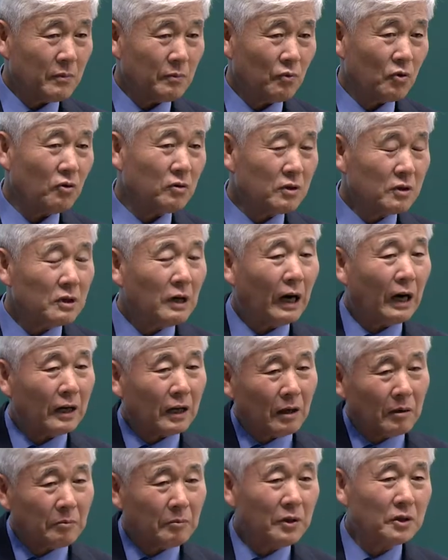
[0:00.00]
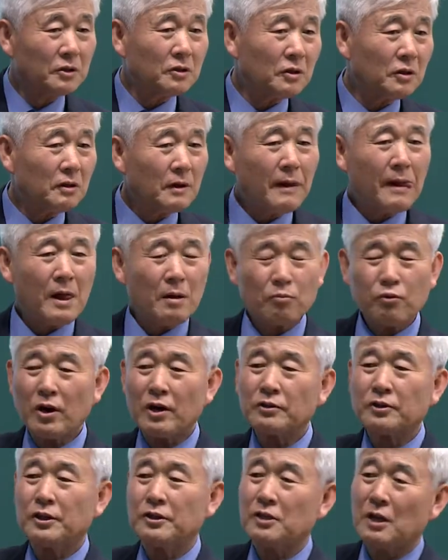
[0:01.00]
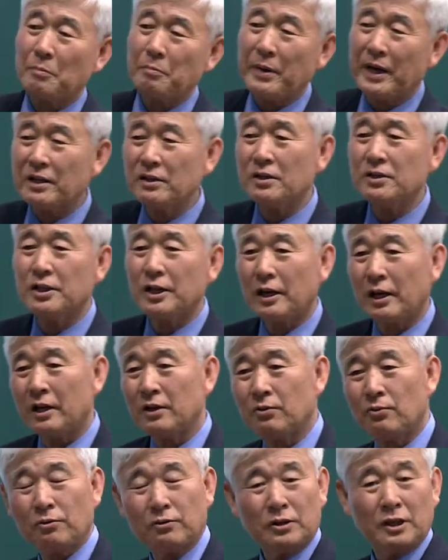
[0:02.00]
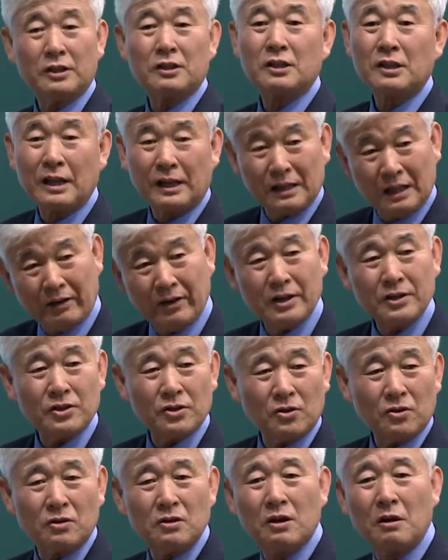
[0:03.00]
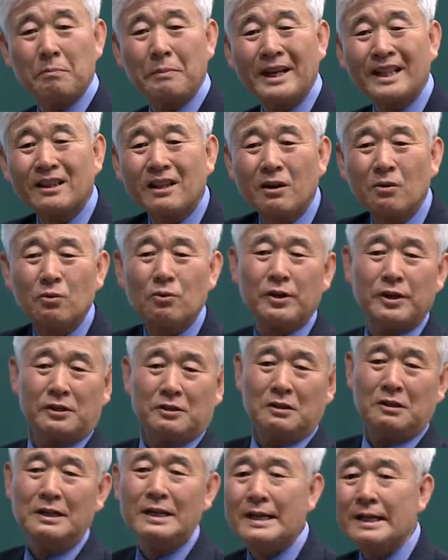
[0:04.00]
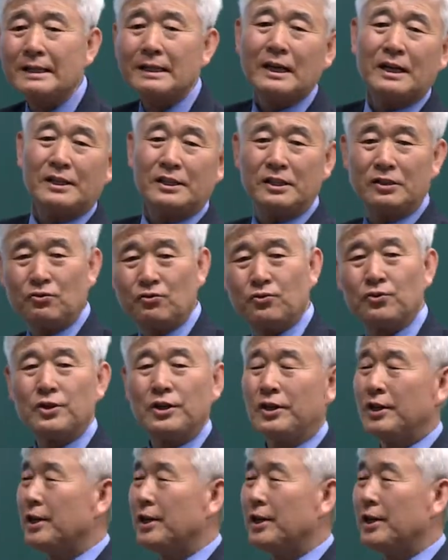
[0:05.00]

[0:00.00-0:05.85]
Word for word: 물론 그 안에 먼저 프랑스에서 한 100년 전에 IQ 테스트가 나왔죠. 그걸 바탕으로 해서 다시 수정을